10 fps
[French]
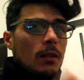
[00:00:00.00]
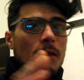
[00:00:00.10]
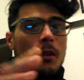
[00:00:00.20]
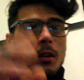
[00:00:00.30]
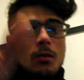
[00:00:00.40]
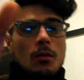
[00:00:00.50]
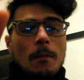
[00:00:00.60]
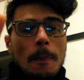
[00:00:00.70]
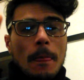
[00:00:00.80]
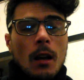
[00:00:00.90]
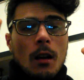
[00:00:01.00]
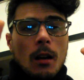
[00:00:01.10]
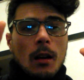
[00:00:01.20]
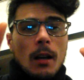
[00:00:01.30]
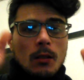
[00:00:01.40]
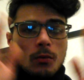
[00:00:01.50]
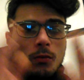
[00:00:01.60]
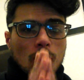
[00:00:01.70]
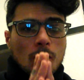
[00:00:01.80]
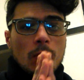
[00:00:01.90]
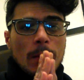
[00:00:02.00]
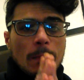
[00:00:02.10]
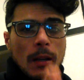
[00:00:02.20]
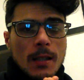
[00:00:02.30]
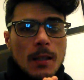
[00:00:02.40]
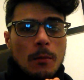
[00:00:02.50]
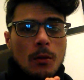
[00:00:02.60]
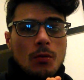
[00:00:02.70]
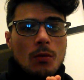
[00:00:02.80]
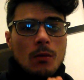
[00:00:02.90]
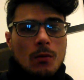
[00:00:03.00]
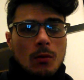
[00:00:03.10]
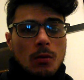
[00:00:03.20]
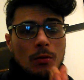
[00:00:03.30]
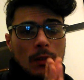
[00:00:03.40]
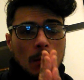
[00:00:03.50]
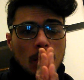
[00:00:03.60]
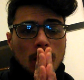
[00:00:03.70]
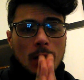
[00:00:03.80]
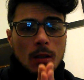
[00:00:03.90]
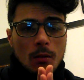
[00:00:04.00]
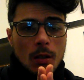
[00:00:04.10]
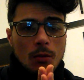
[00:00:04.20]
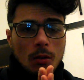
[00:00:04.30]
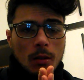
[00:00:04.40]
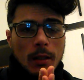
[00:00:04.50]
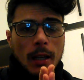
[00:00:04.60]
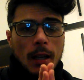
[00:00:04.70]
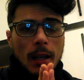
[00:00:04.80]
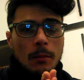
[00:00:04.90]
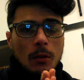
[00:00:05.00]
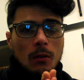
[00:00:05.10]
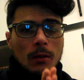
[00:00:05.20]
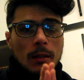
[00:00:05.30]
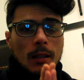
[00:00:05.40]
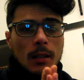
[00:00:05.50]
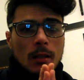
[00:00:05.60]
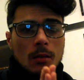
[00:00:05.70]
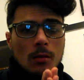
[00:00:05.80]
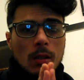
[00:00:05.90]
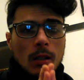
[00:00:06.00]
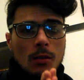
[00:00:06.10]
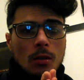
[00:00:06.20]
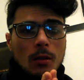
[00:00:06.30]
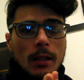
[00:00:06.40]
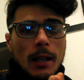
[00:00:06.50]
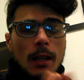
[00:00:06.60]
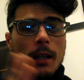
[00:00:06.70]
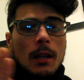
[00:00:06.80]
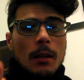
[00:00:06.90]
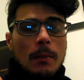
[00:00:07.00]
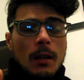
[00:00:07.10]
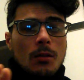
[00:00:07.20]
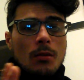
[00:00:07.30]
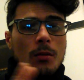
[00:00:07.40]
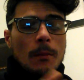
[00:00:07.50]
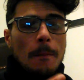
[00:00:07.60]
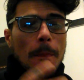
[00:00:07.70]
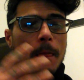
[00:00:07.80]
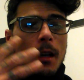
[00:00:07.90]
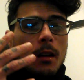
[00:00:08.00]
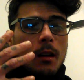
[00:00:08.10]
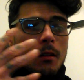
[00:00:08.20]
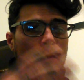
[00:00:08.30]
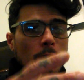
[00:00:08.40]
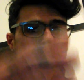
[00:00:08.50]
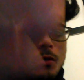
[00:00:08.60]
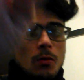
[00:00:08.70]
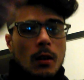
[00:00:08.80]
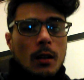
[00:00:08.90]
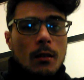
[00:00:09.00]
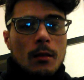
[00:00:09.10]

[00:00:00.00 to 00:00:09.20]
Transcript: il faut savoir que euh, tous les participants du concours, je suis vraiment désolé du retard, réellement désolé du retard, parce que euh, vos lots sont là.